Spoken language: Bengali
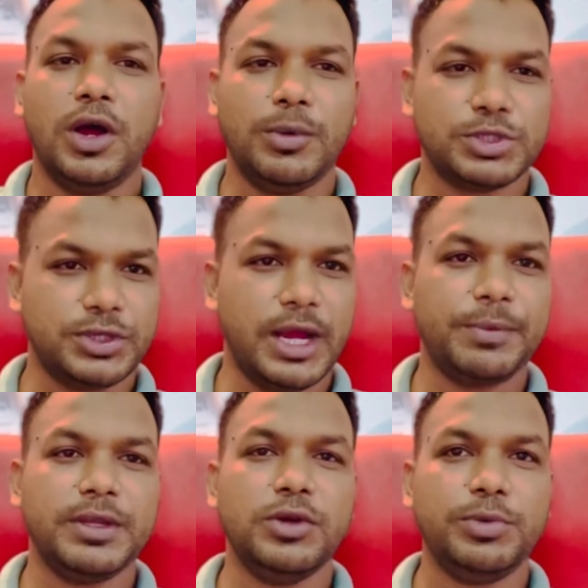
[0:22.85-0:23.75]
অবশ্যই
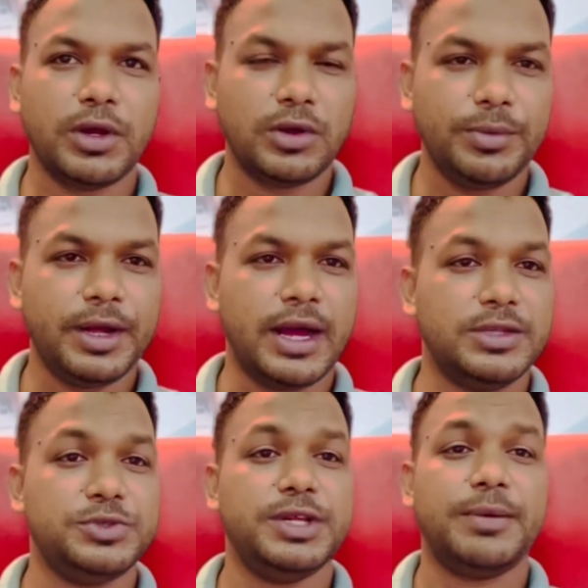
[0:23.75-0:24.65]
আপনাদের উপকার হবে আর
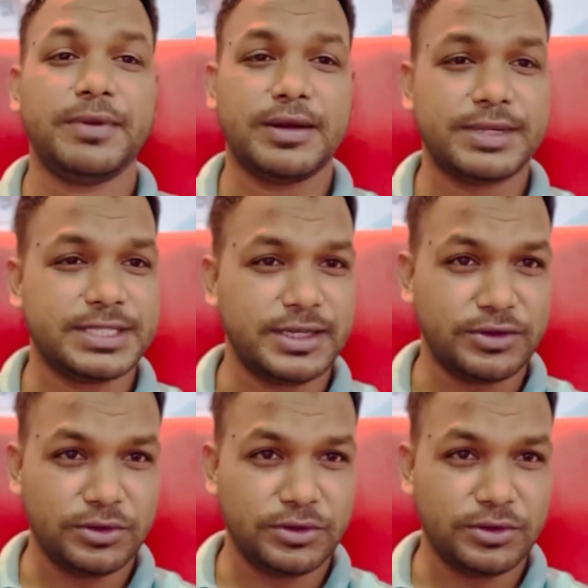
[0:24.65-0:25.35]
যদি আপনারা আমার চ্যানেল